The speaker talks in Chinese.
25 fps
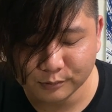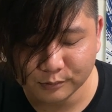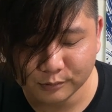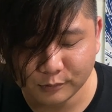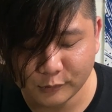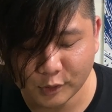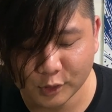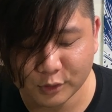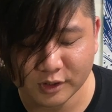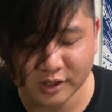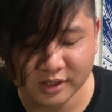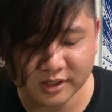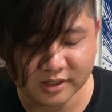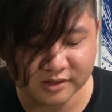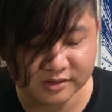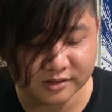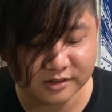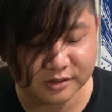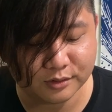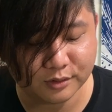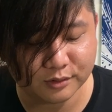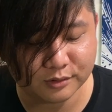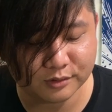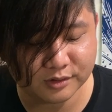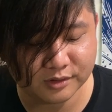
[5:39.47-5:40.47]
有点可惜，
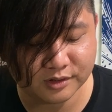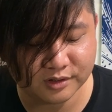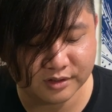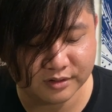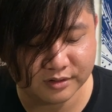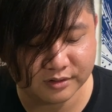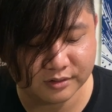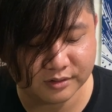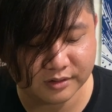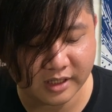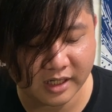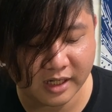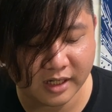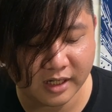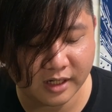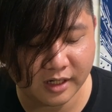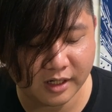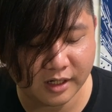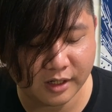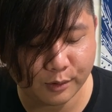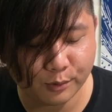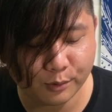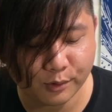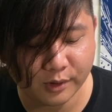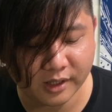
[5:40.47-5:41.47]
就是他
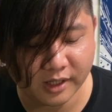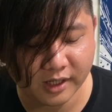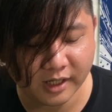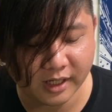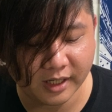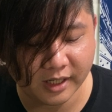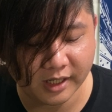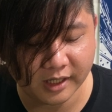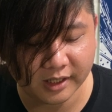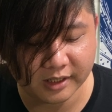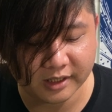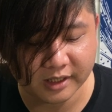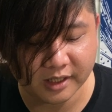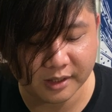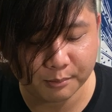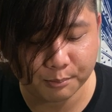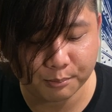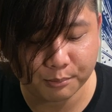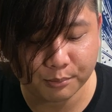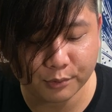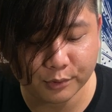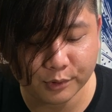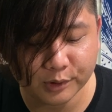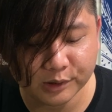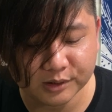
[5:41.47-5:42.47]
未来也
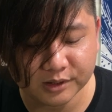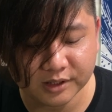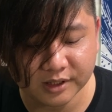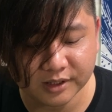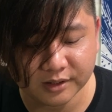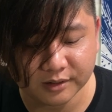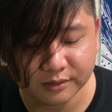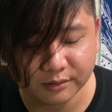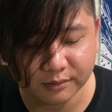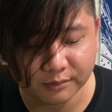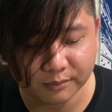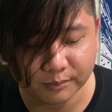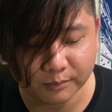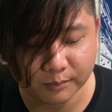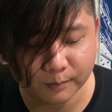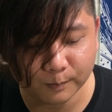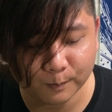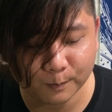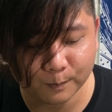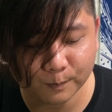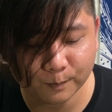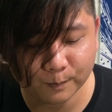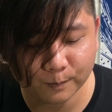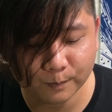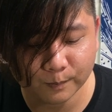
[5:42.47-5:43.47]
不一定
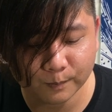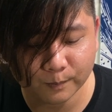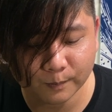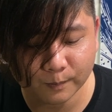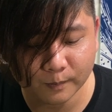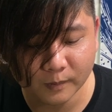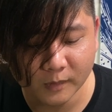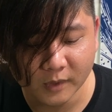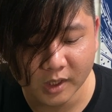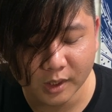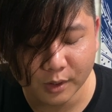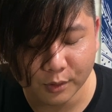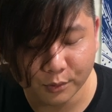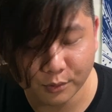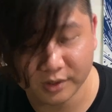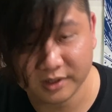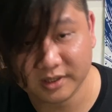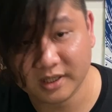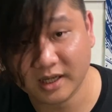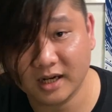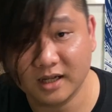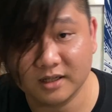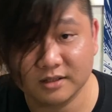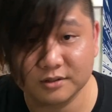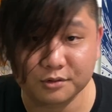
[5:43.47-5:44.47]
回
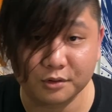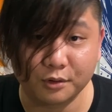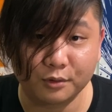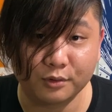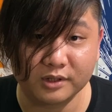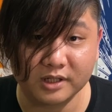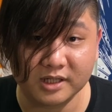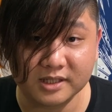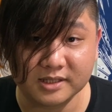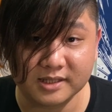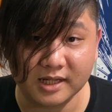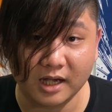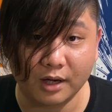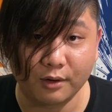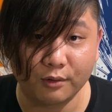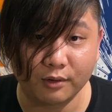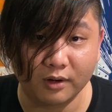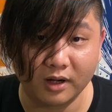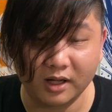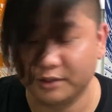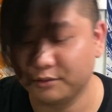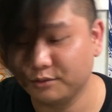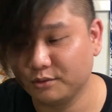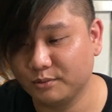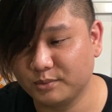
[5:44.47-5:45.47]
台湾的时候会来找我
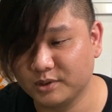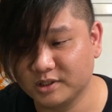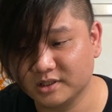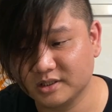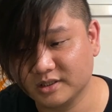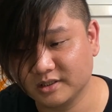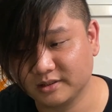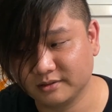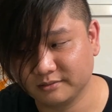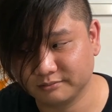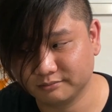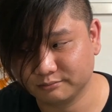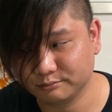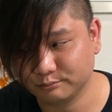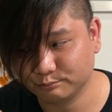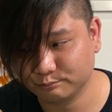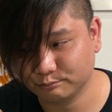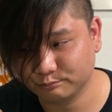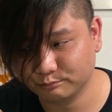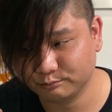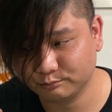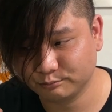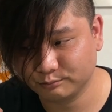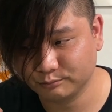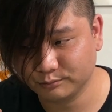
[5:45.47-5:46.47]
了，因为毕竟
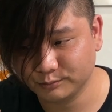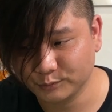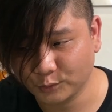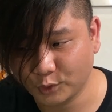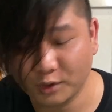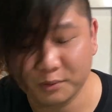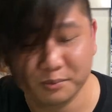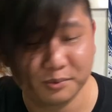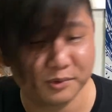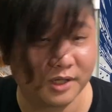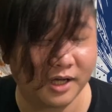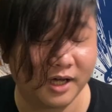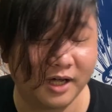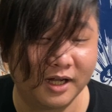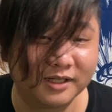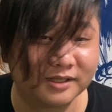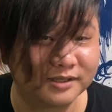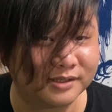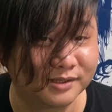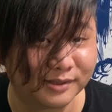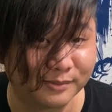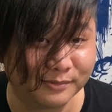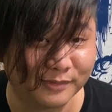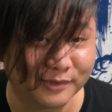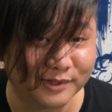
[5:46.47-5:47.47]
我也不知道他是
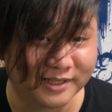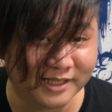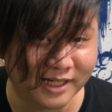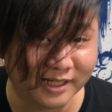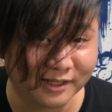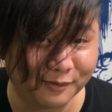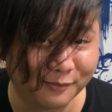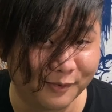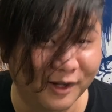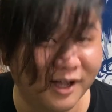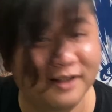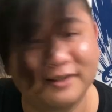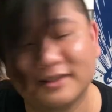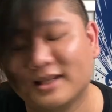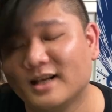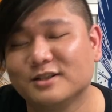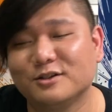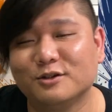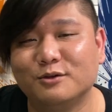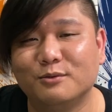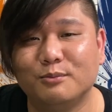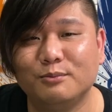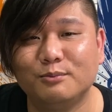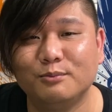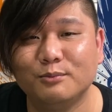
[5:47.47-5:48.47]
怎么想的。大
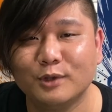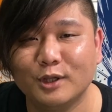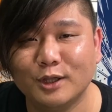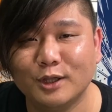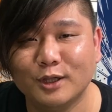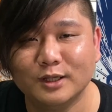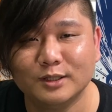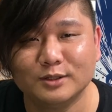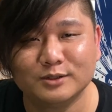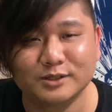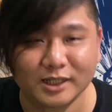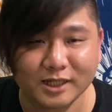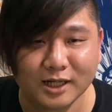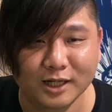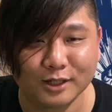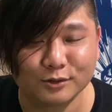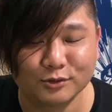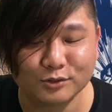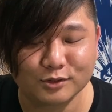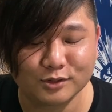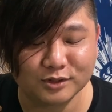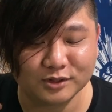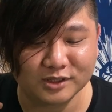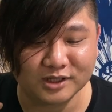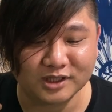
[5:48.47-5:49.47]
雄常常就
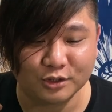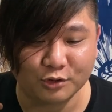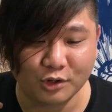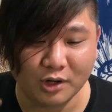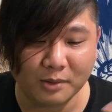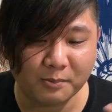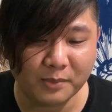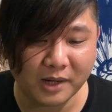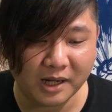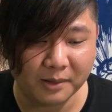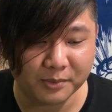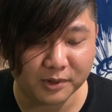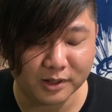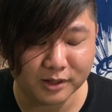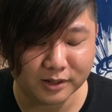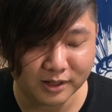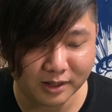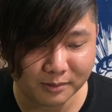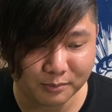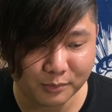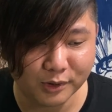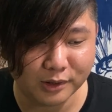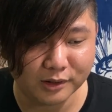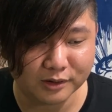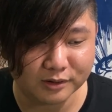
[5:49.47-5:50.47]
是喜欢把别人当
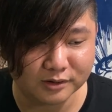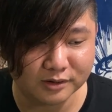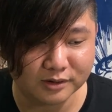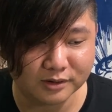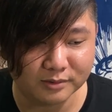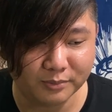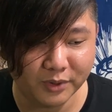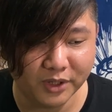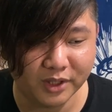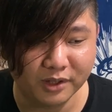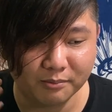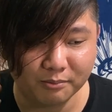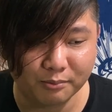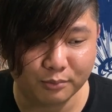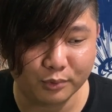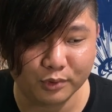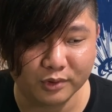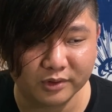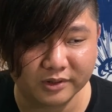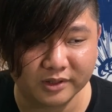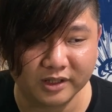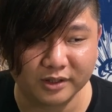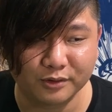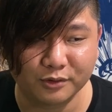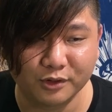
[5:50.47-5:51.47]
朋友，可是别人不一
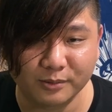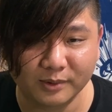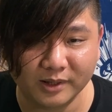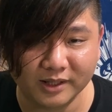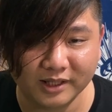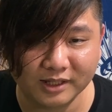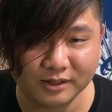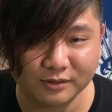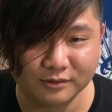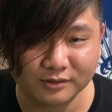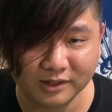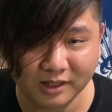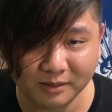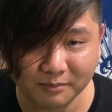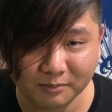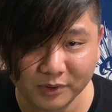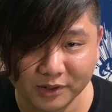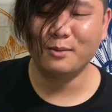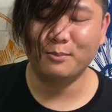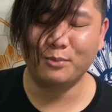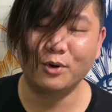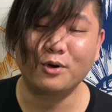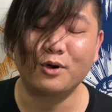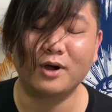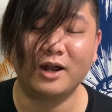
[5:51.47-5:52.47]
定会把大雄当朋友。
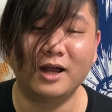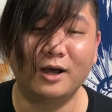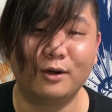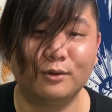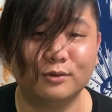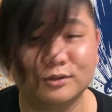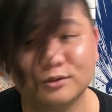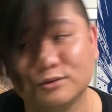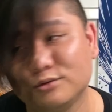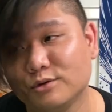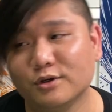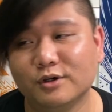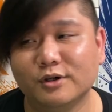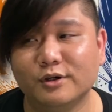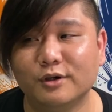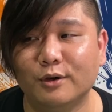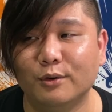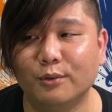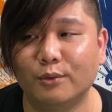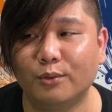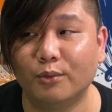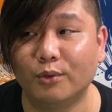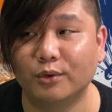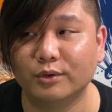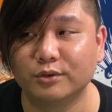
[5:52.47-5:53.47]
不管了，我是觉得，
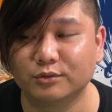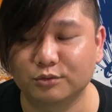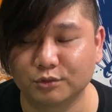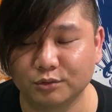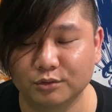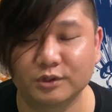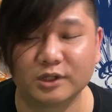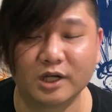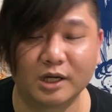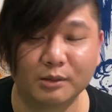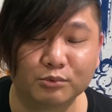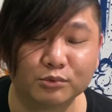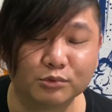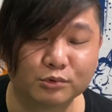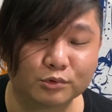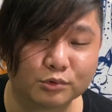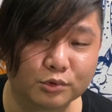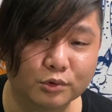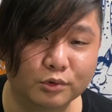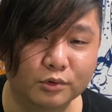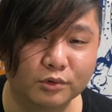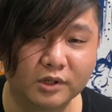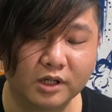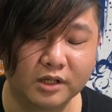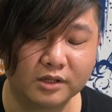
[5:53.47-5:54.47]
我觉得他不
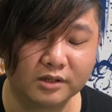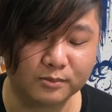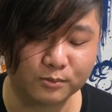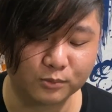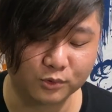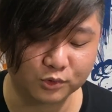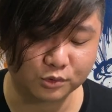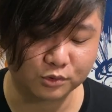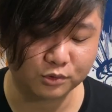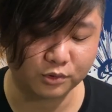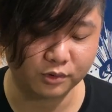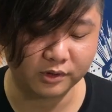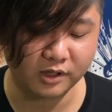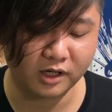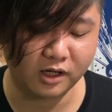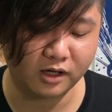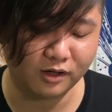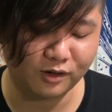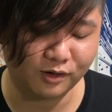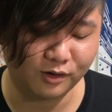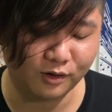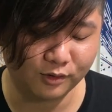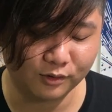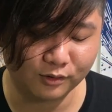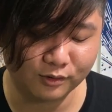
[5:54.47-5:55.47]
错，他人不错，然
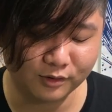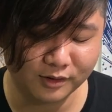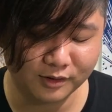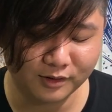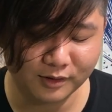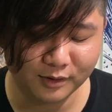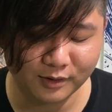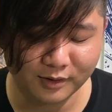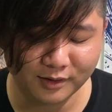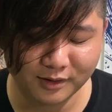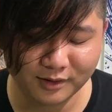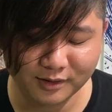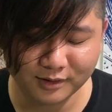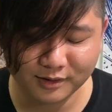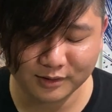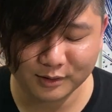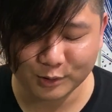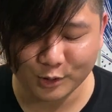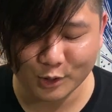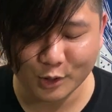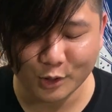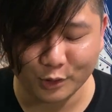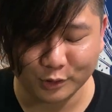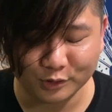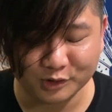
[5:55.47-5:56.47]
后。
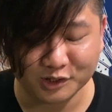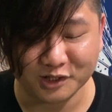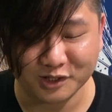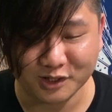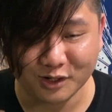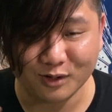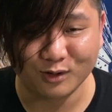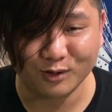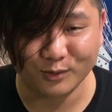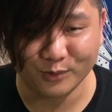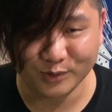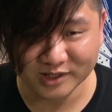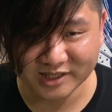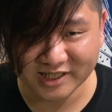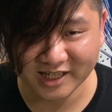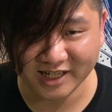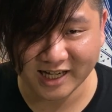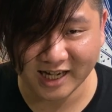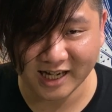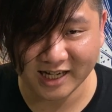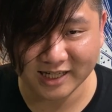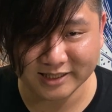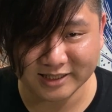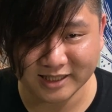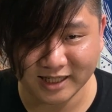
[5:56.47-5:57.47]
又提供了我一些
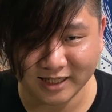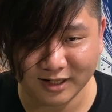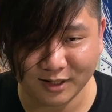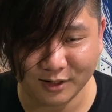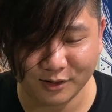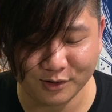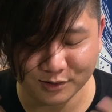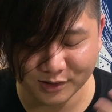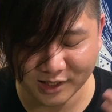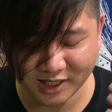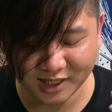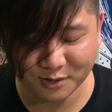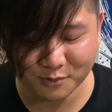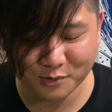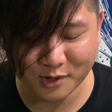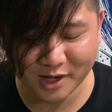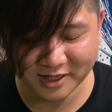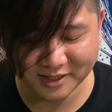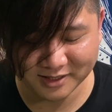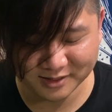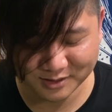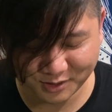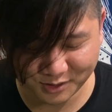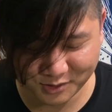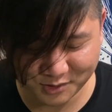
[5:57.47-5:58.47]
开箱，然后意外
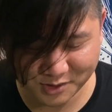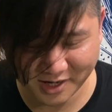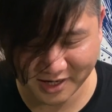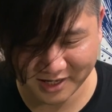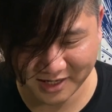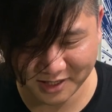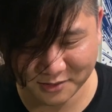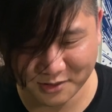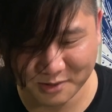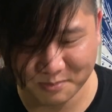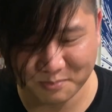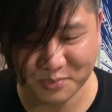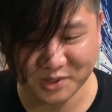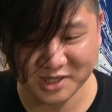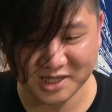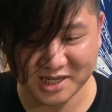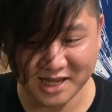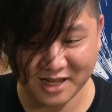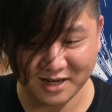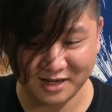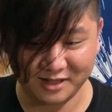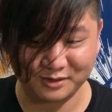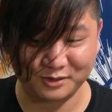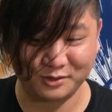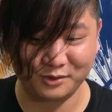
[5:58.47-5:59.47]
的居然因为毕业，
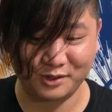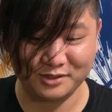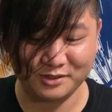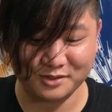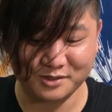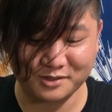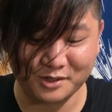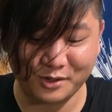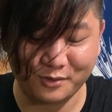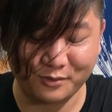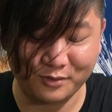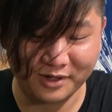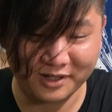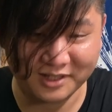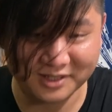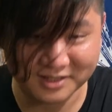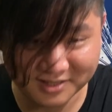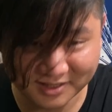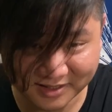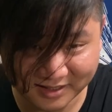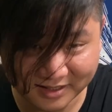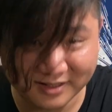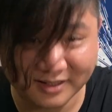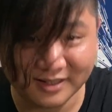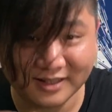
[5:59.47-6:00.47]
然后突然就送我一个这
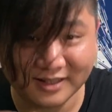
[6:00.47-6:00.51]
个，